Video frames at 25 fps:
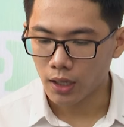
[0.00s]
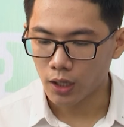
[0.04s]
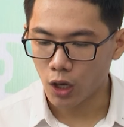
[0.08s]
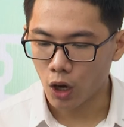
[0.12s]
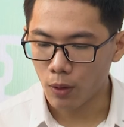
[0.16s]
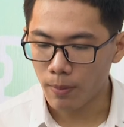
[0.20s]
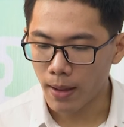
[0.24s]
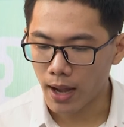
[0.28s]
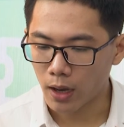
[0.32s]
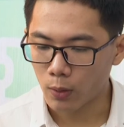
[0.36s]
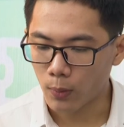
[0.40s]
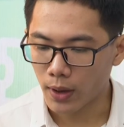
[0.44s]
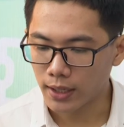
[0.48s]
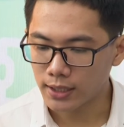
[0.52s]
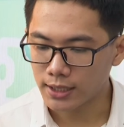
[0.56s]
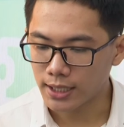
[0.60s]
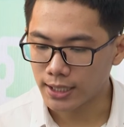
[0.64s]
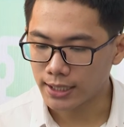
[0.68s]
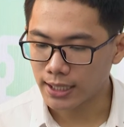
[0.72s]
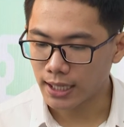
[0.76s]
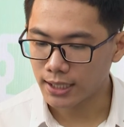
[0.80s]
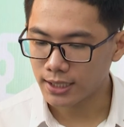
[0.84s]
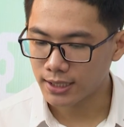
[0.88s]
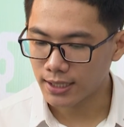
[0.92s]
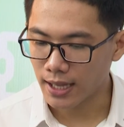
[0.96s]
có bằng quản trị
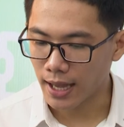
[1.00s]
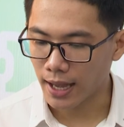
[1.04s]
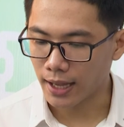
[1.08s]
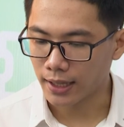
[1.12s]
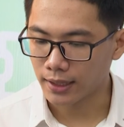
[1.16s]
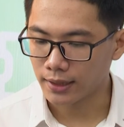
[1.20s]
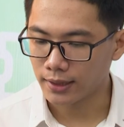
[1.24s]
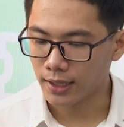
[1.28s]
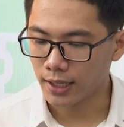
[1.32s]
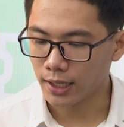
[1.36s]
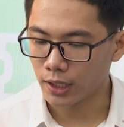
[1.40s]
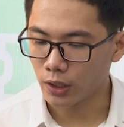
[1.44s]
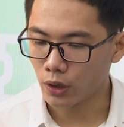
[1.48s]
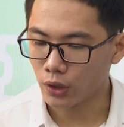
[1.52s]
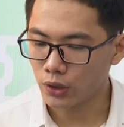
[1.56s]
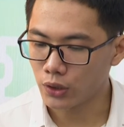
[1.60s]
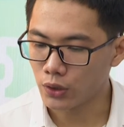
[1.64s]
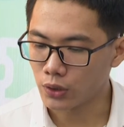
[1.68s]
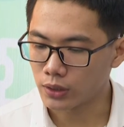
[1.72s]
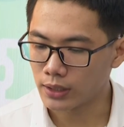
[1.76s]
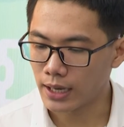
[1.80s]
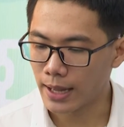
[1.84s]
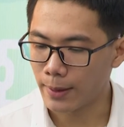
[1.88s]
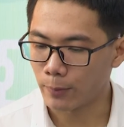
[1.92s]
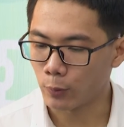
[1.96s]
khách sạn thì có
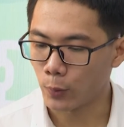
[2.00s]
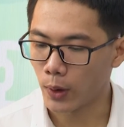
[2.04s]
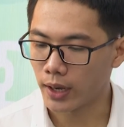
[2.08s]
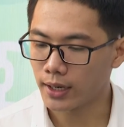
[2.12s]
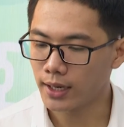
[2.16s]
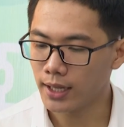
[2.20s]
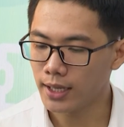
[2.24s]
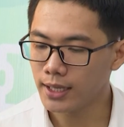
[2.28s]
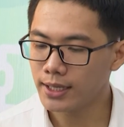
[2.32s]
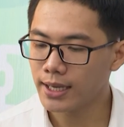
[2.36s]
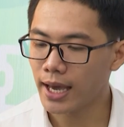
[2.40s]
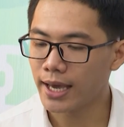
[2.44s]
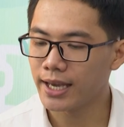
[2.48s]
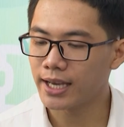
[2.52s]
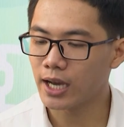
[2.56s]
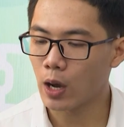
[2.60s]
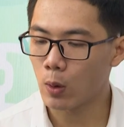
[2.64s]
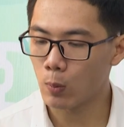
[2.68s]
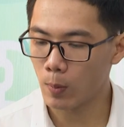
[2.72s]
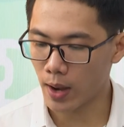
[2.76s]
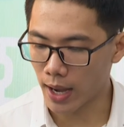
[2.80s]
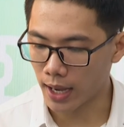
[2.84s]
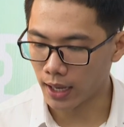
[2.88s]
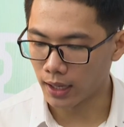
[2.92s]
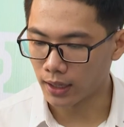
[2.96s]
được làm quản lý ngay
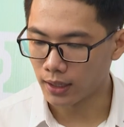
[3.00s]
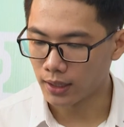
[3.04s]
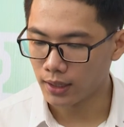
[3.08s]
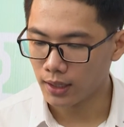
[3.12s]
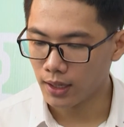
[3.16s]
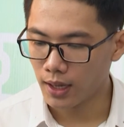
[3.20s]
không ạ? À?